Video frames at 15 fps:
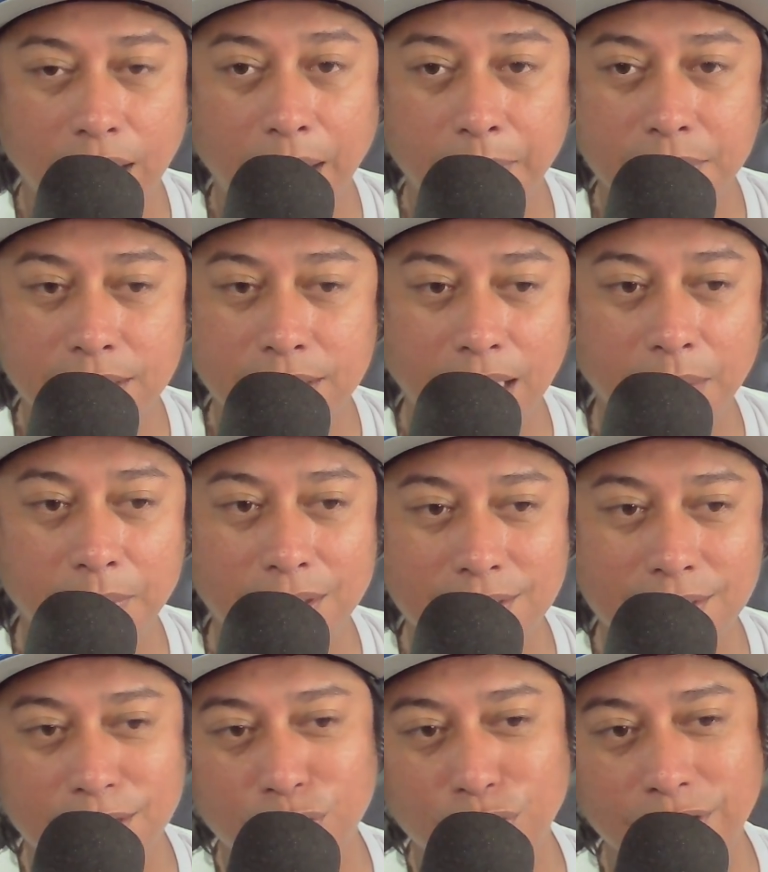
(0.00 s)
rhyme scheme
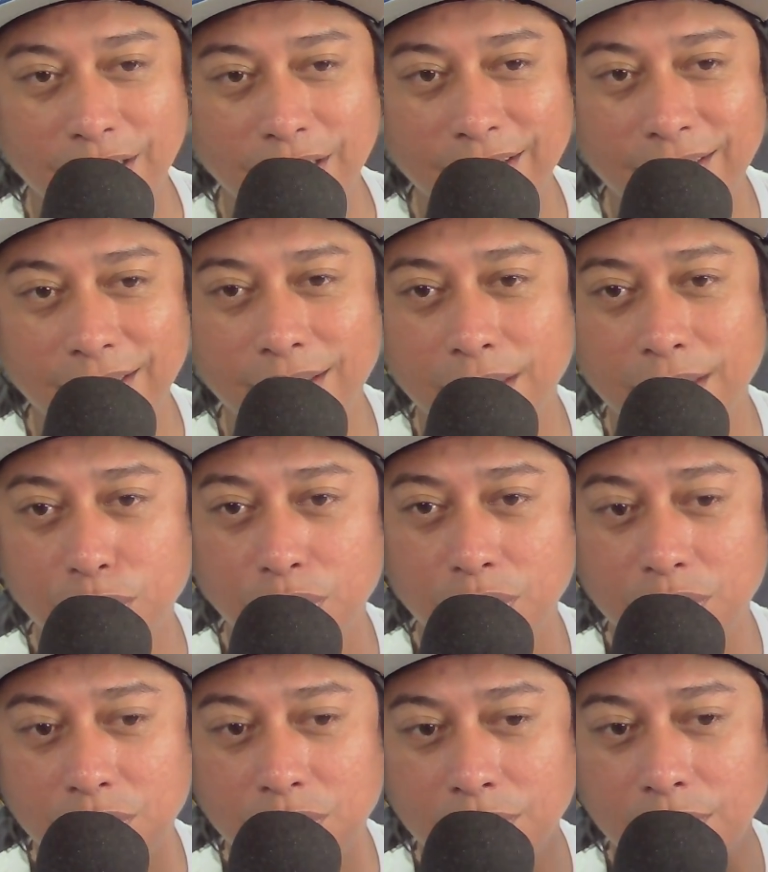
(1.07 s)
kasi doon tinitingnan
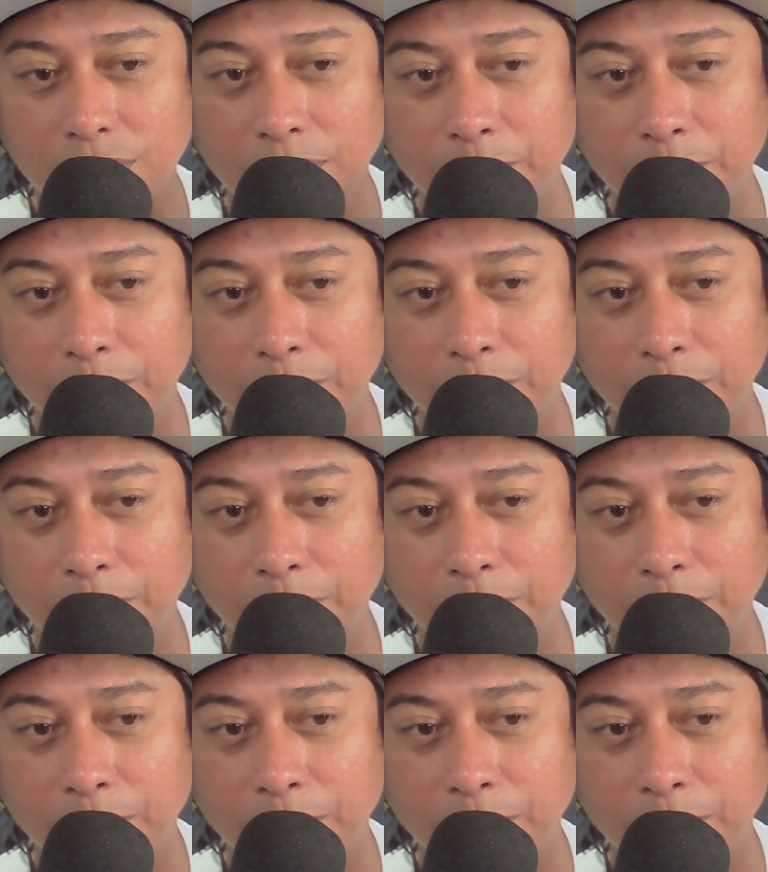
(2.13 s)
doon yung